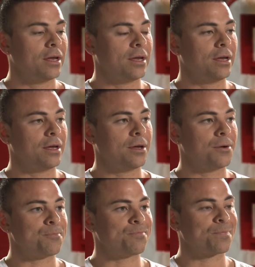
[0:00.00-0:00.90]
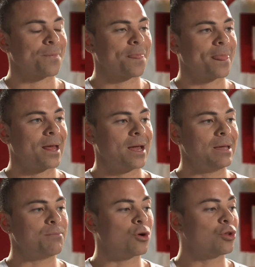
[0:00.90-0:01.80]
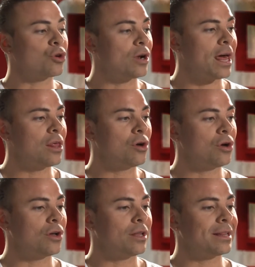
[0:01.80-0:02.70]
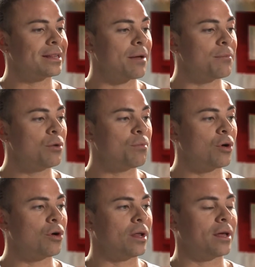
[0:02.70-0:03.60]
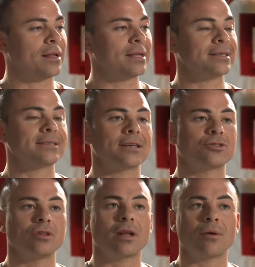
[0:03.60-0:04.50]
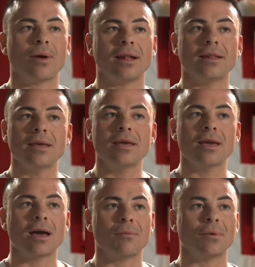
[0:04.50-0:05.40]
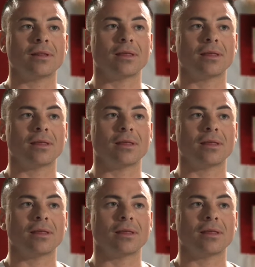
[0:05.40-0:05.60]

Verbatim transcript: Em, y por otro lado, también un poco la, sensación de rebeldía, ¿me